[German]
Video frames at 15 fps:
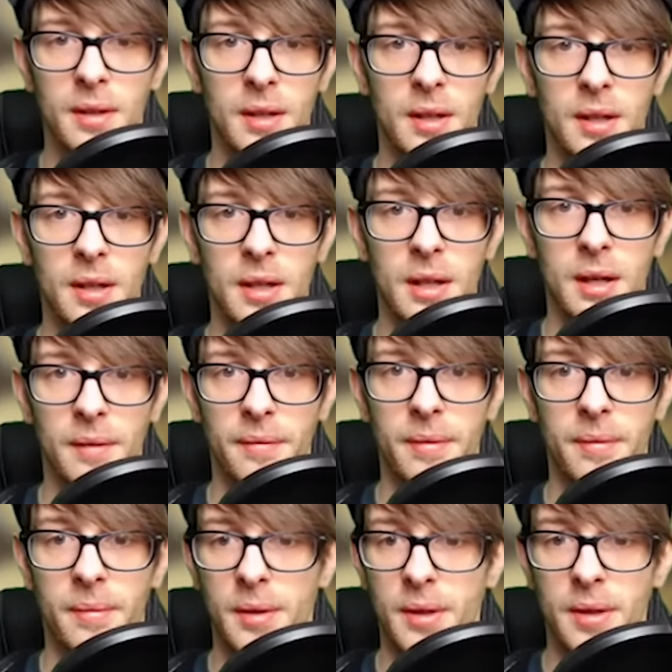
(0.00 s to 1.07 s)
Ja,
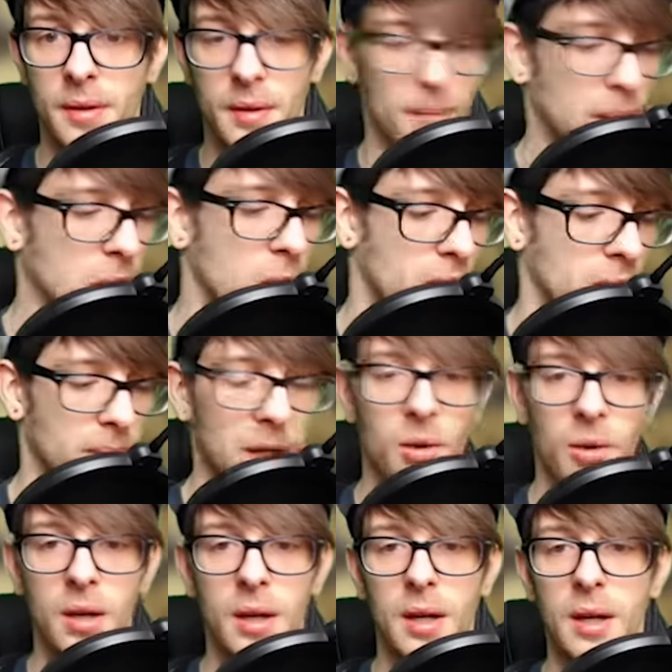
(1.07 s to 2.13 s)
ja, mal gucken, mal
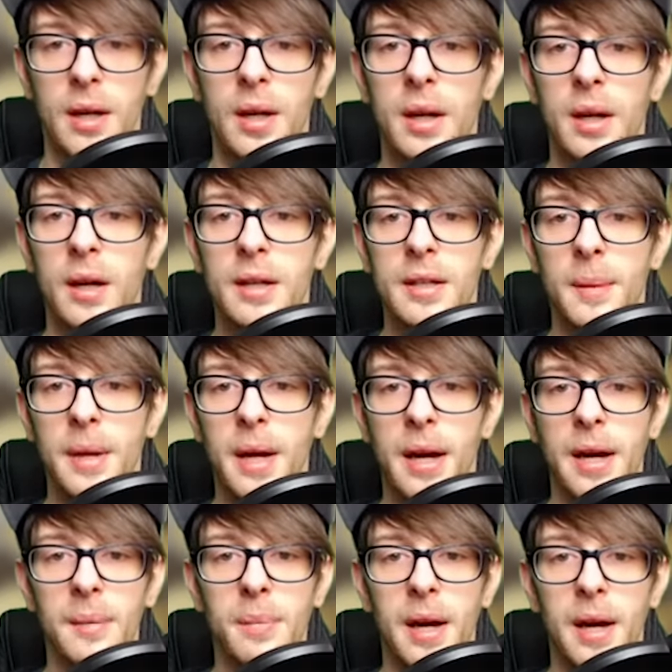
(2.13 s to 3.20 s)
gucken. Ich habe
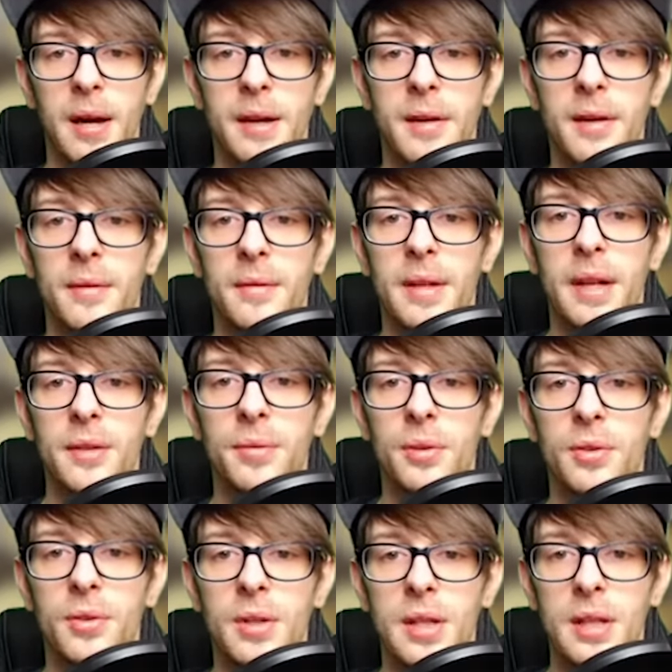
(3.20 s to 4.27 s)
keinen Plan, wie das
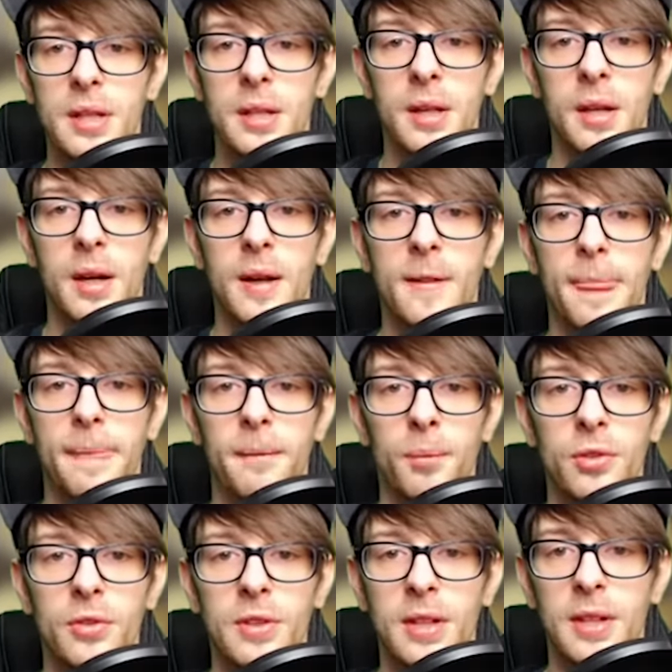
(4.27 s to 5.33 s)
funktioniert. Wir
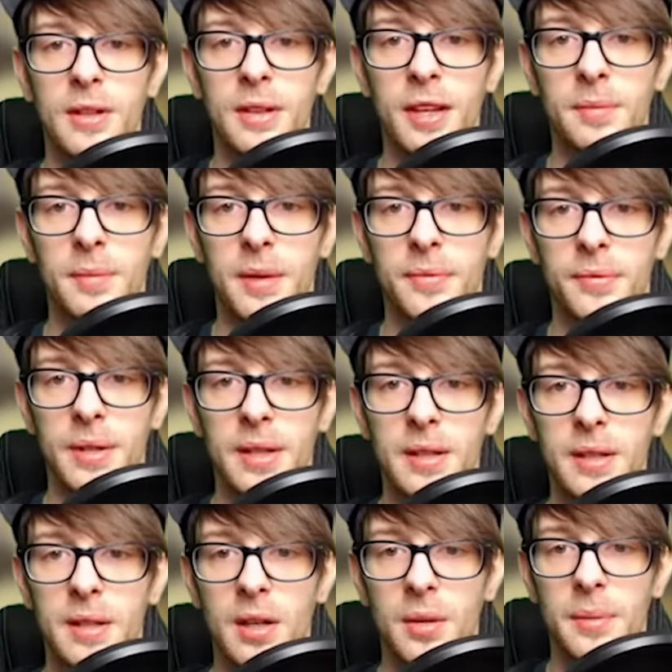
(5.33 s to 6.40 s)
müssen den jetzt erstmal finden,
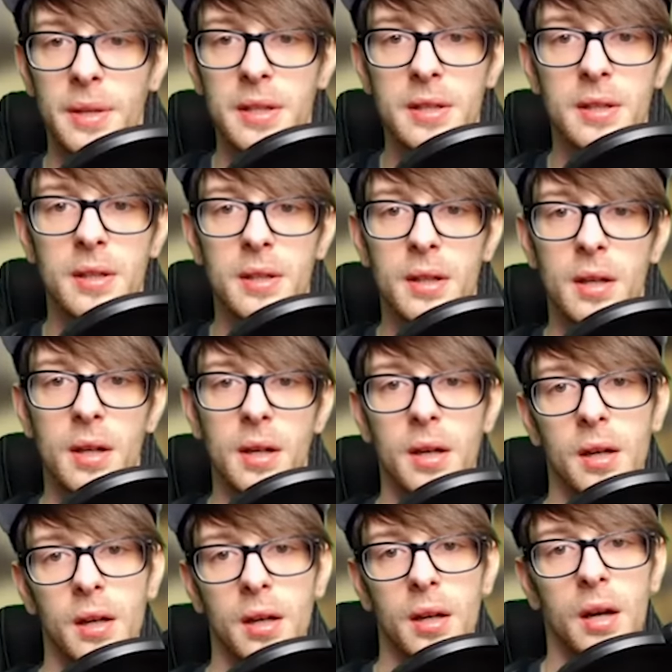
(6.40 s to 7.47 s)
glaube ich.
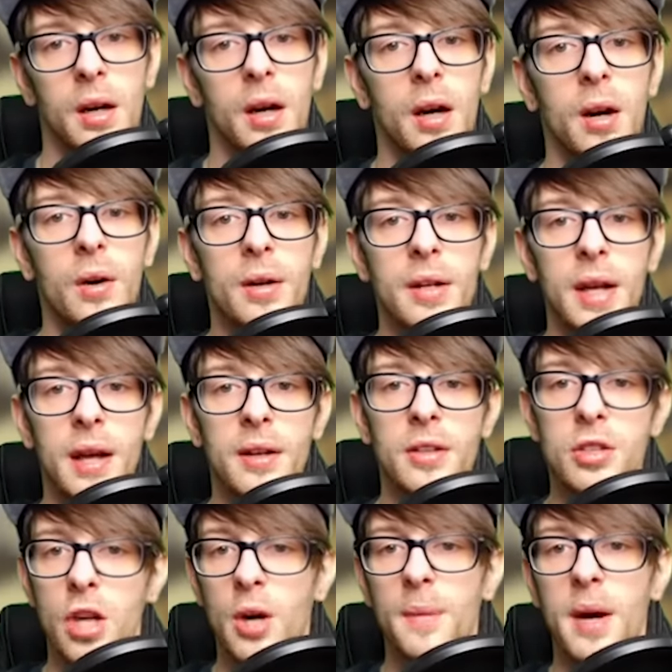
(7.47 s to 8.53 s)
Und dann
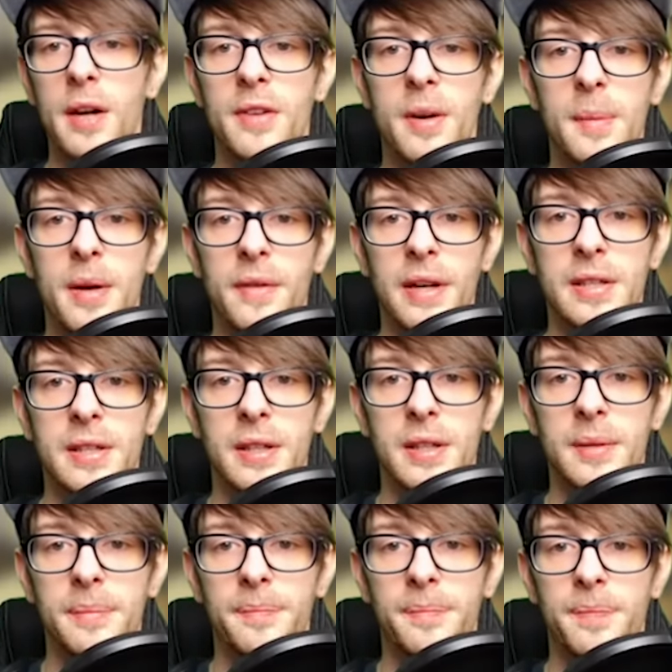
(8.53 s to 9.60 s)
schauen wir einfach mal weiter, ne?
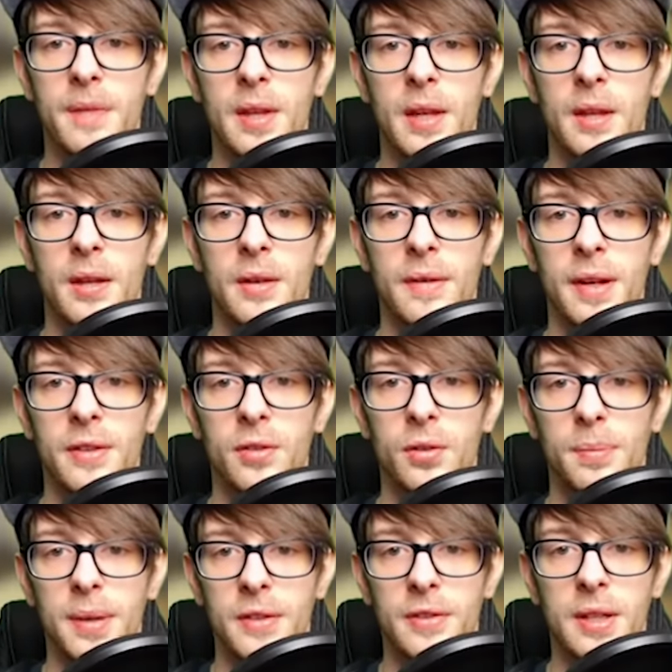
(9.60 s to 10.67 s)
Was so
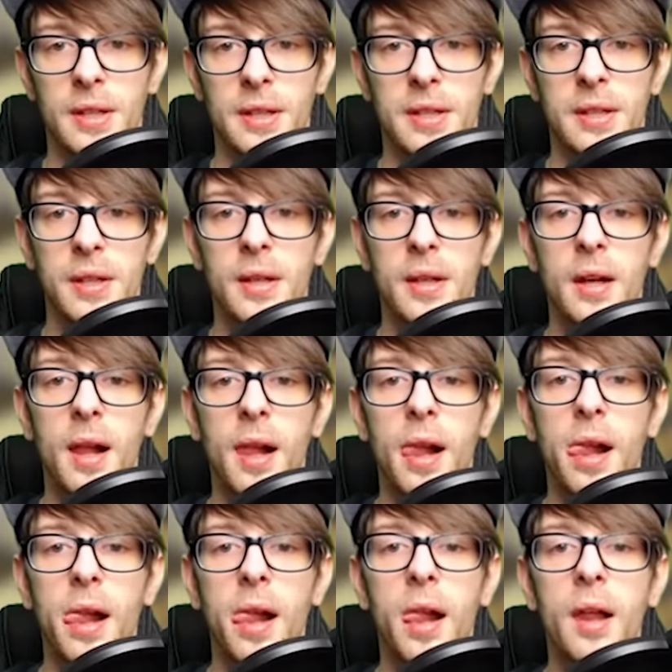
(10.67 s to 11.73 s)
passiert.
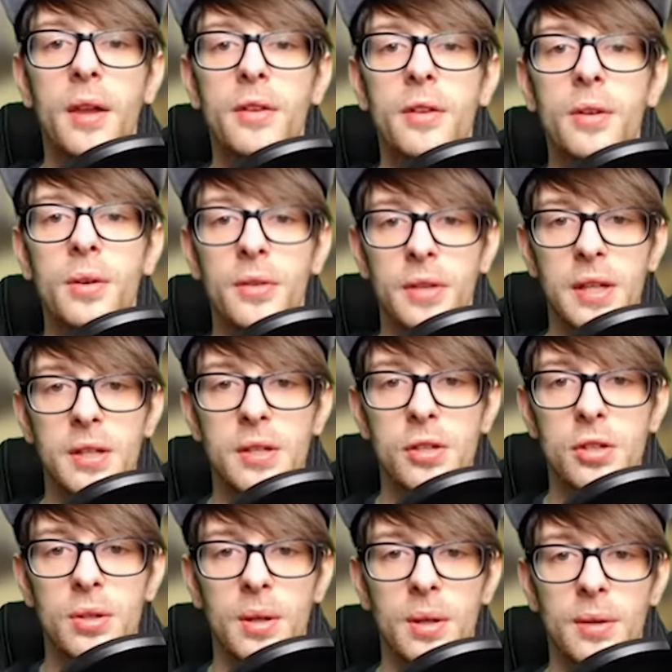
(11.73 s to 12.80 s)
So, sehe ich ihn
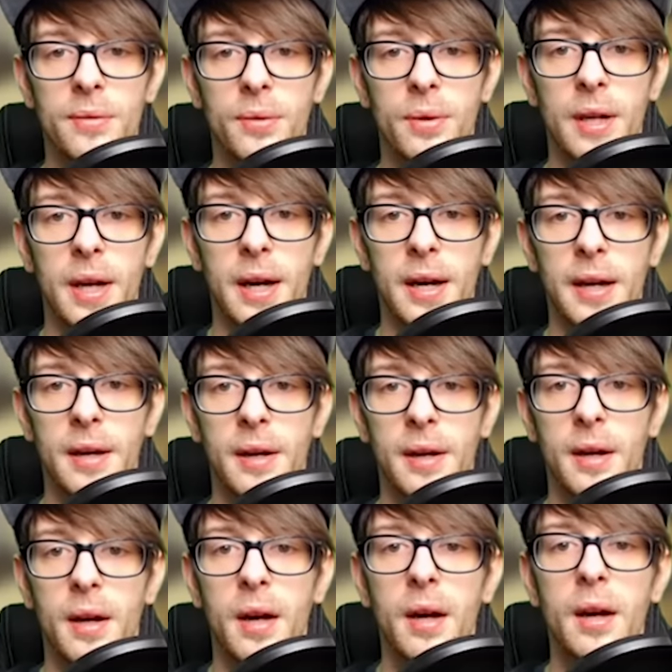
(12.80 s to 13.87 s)
schon irgendwo? Nein.
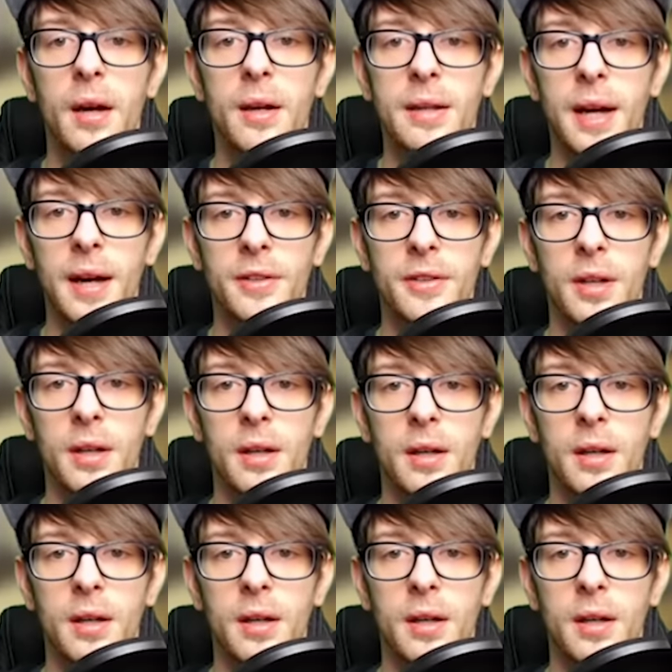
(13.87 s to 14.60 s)
Da ist er.